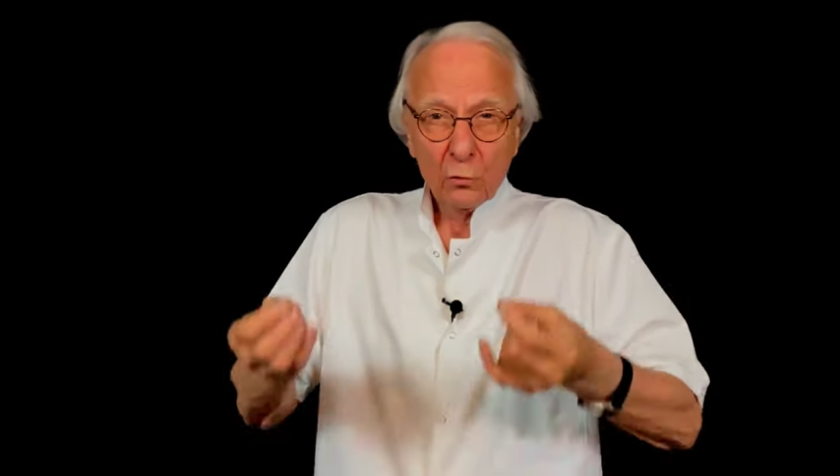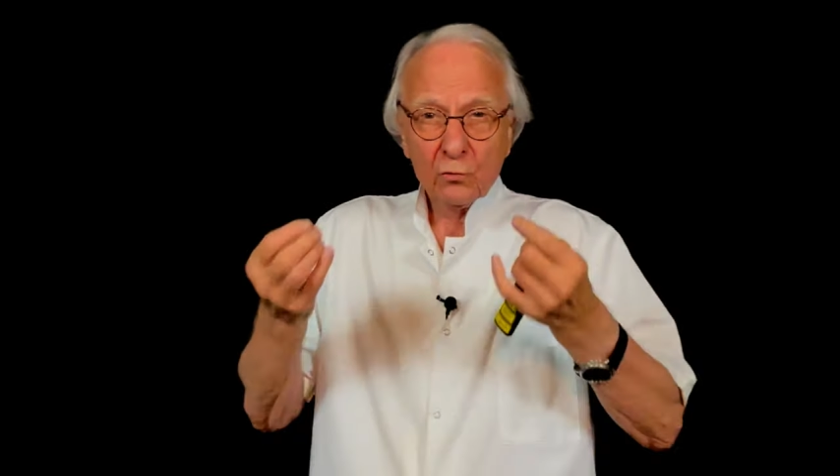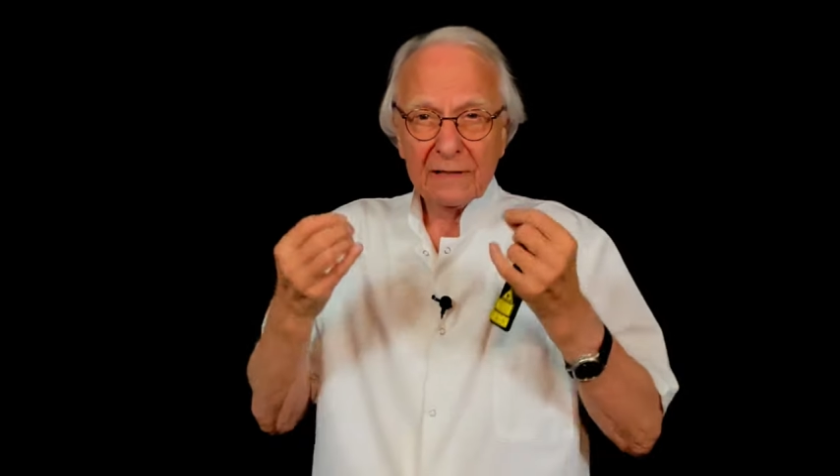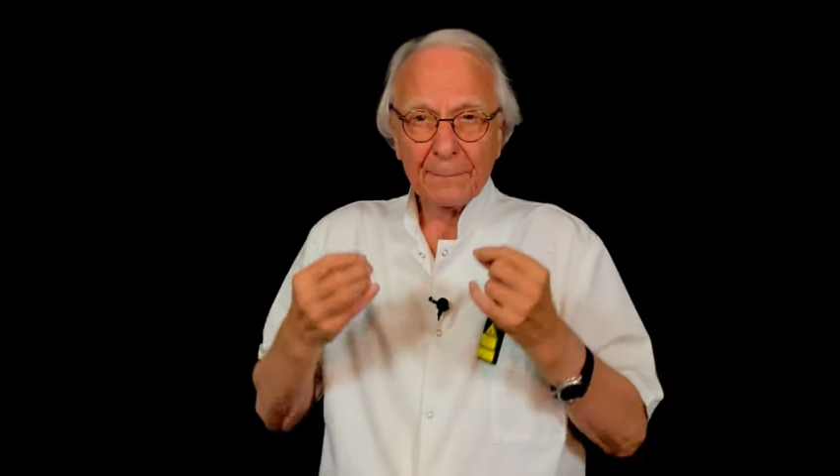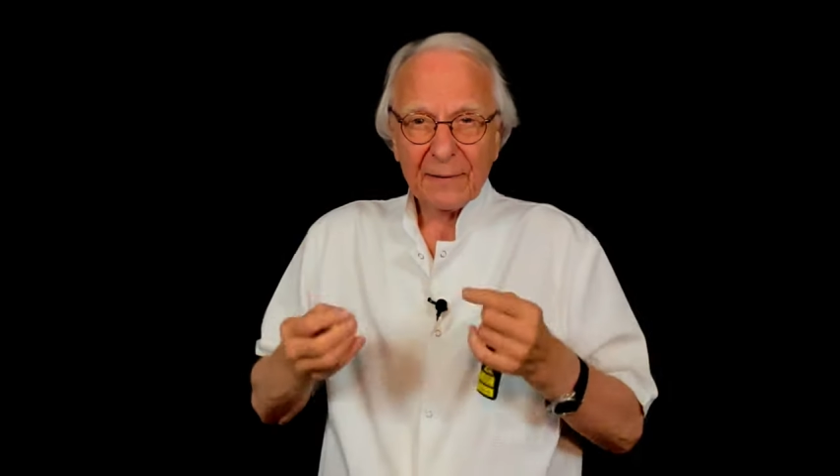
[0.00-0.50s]

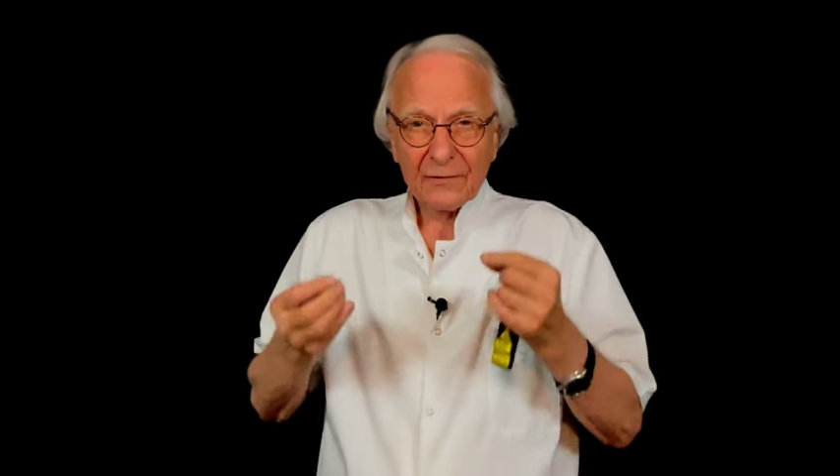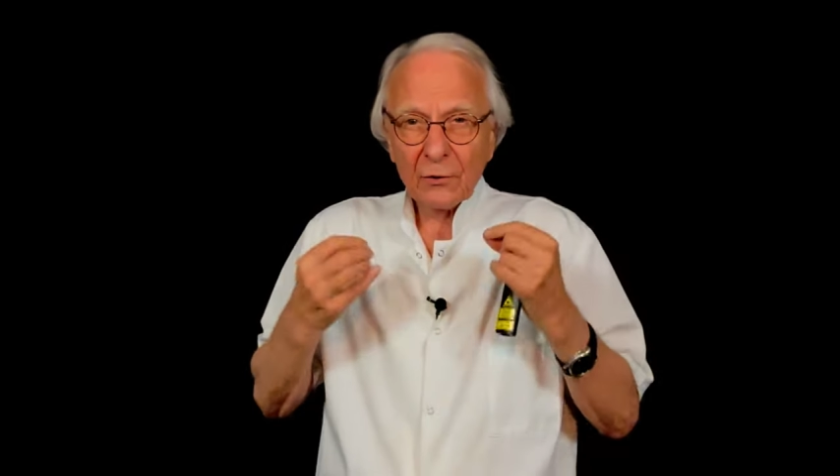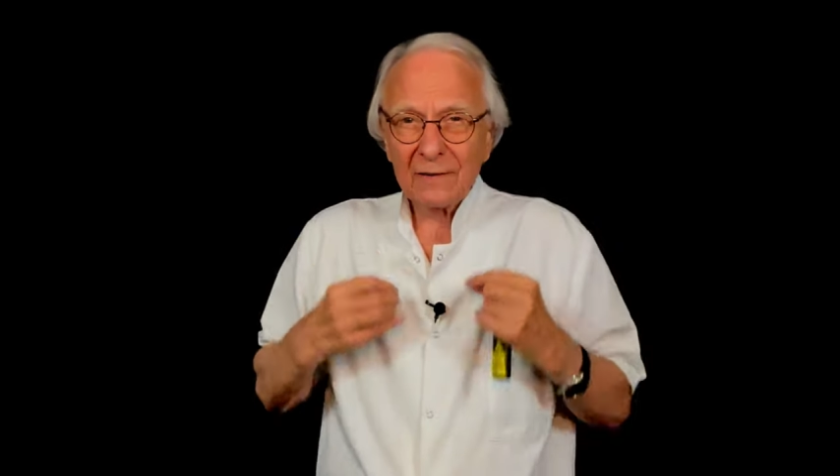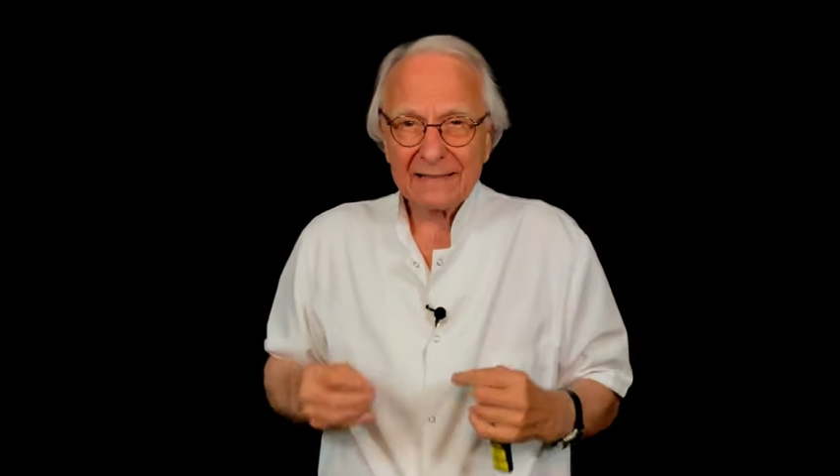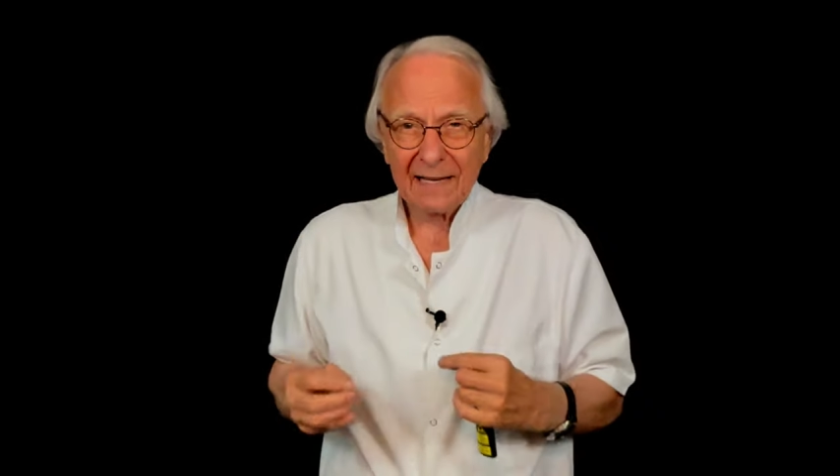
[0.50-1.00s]
ou des
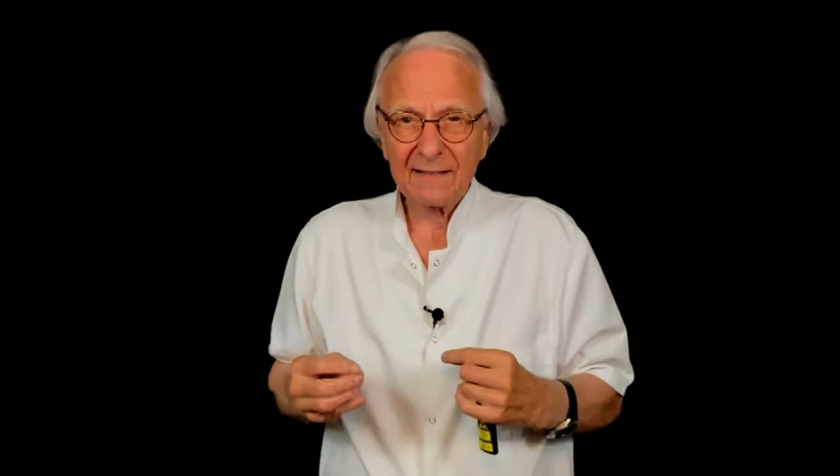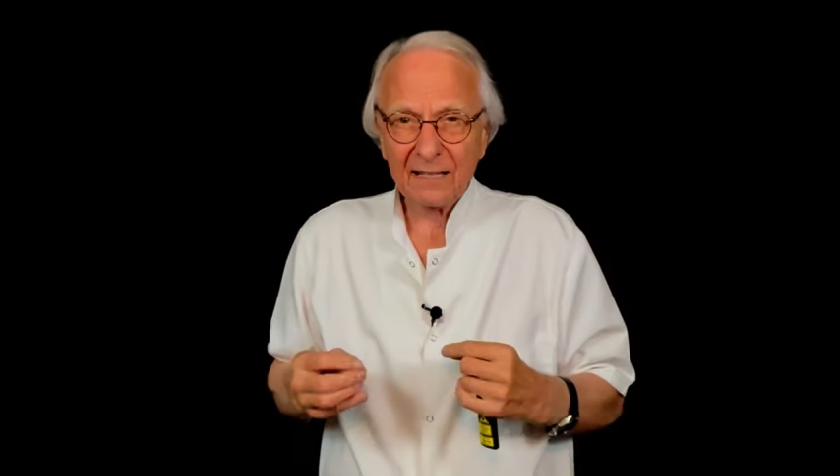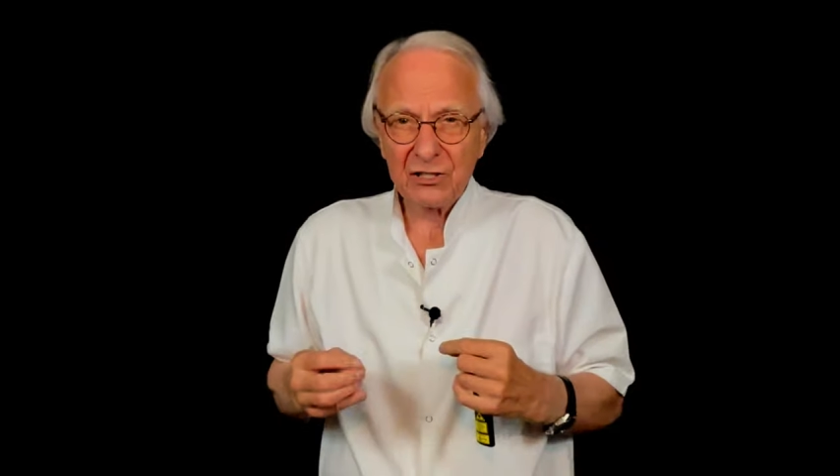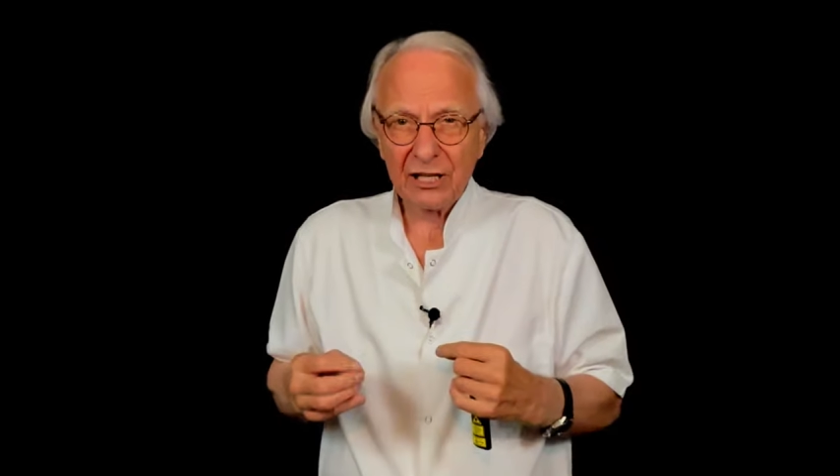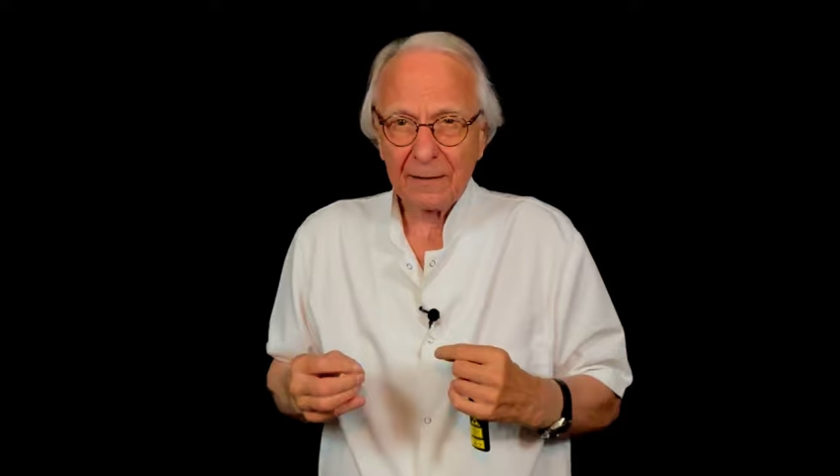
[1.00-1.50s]
personnes très
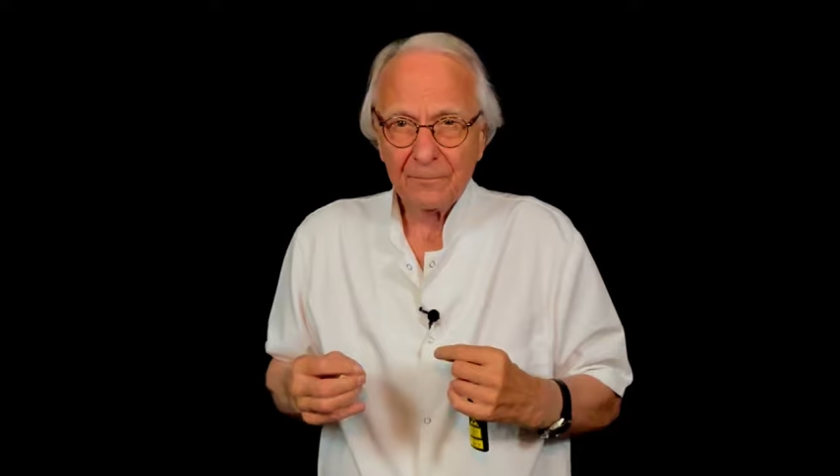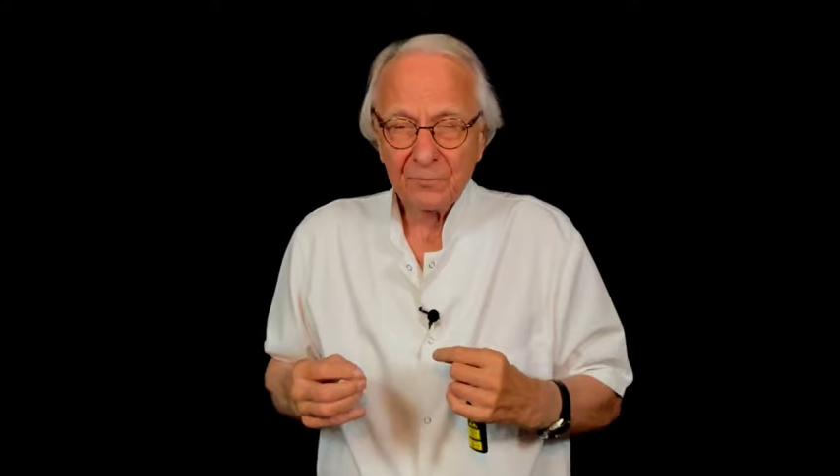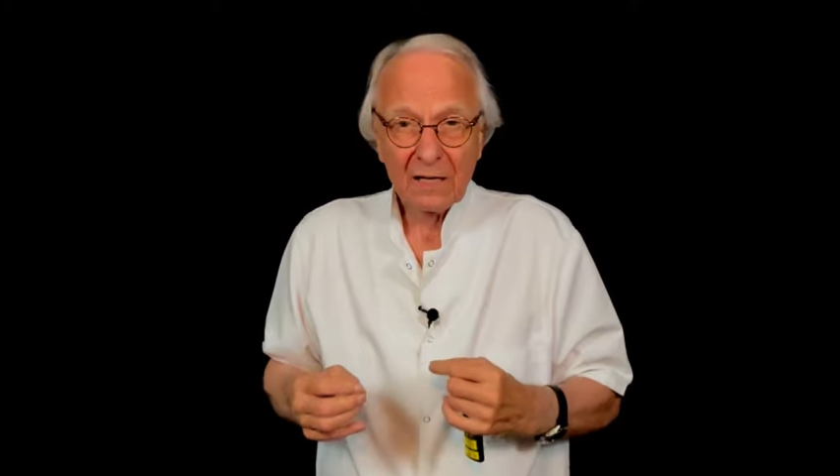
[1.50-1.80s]
âgées.